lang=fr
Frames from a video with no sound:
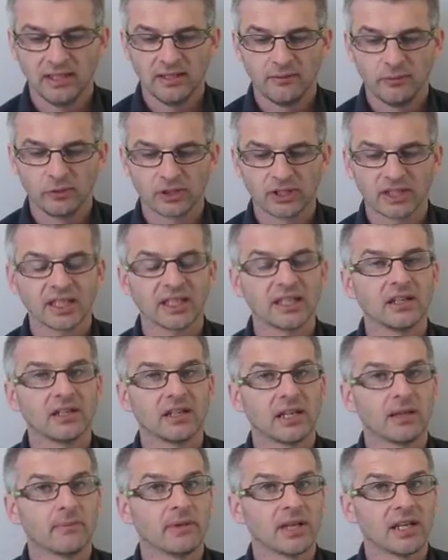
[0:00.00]
il veut créer
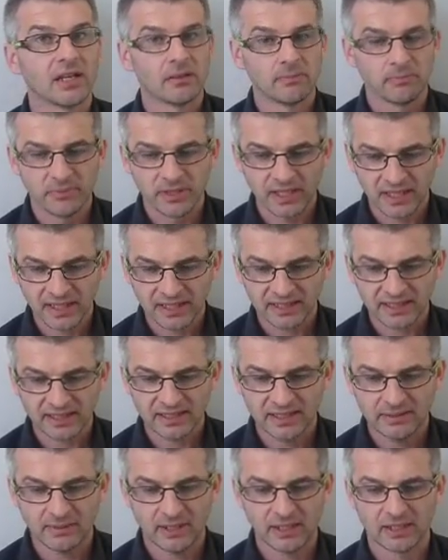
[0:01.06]
un label
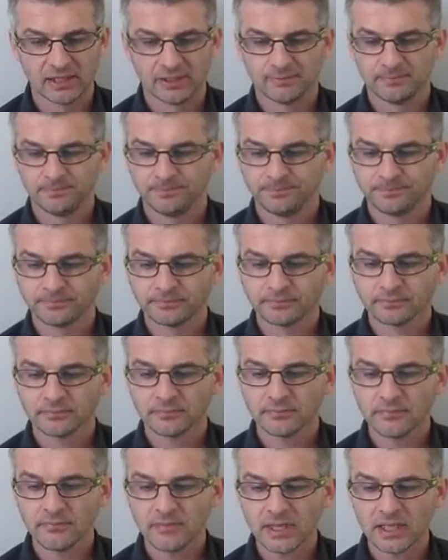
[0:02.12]
bien-être animal,
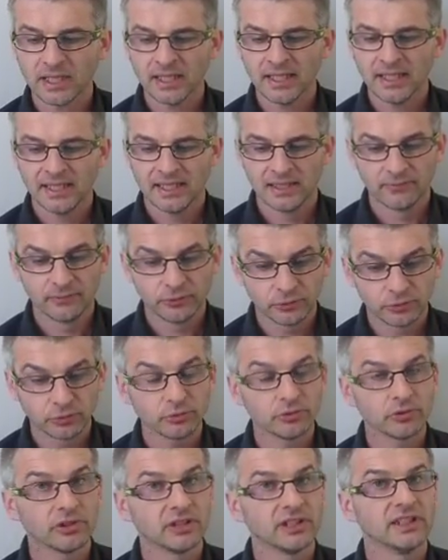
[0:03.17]
il veut
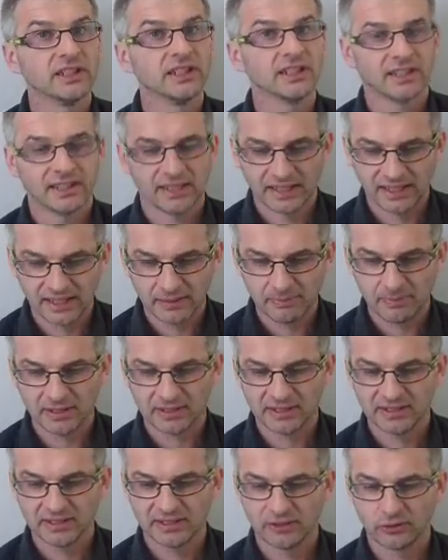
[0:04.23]
soutenir et
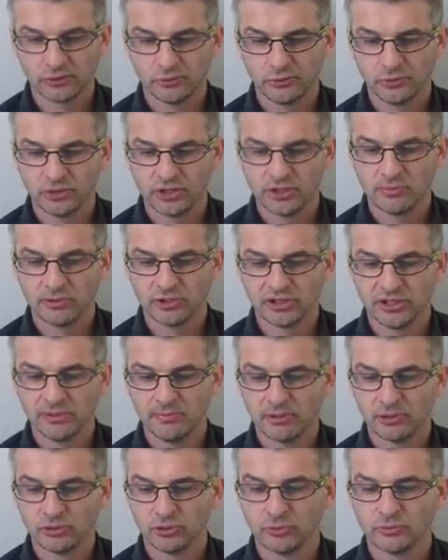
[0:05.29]
répartir les refuges
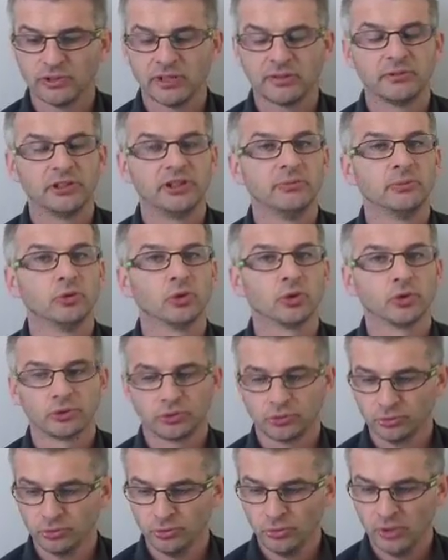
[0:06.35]
débordés par le nombre d'animaux
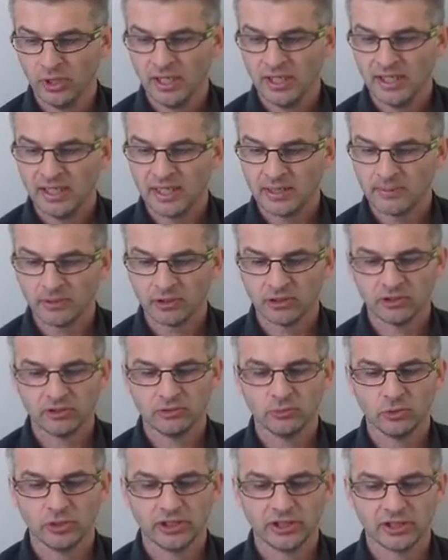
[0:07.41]
reçus et
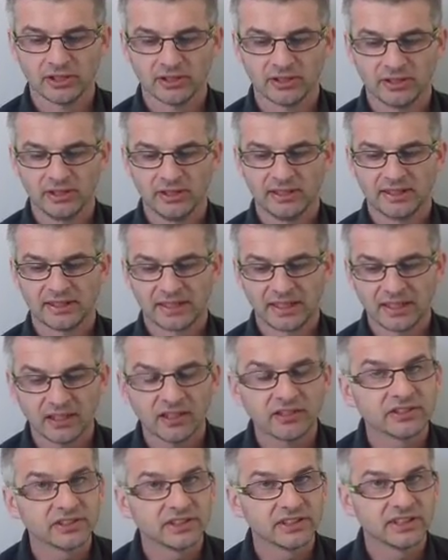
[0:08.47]
manquant de moyens,
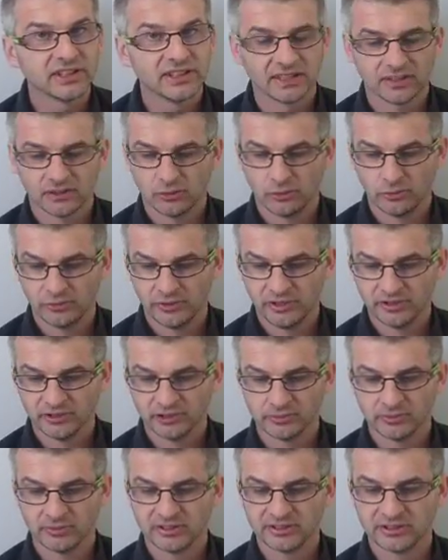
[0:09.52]
garantir le
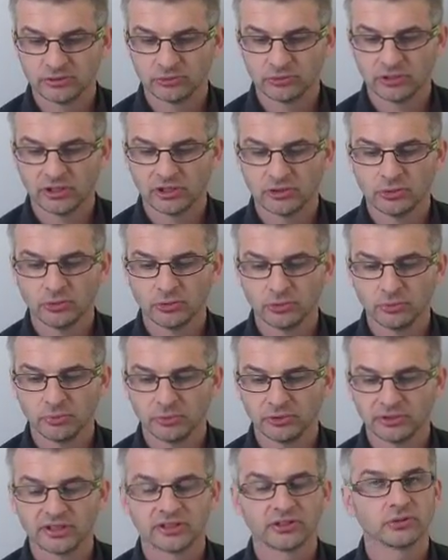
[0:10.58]
financement des associations de
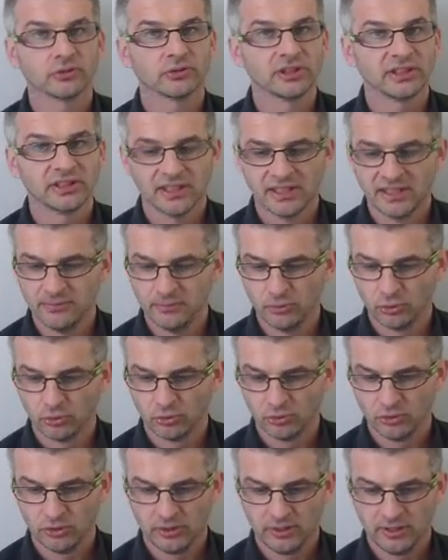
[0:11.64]
protection des animaux,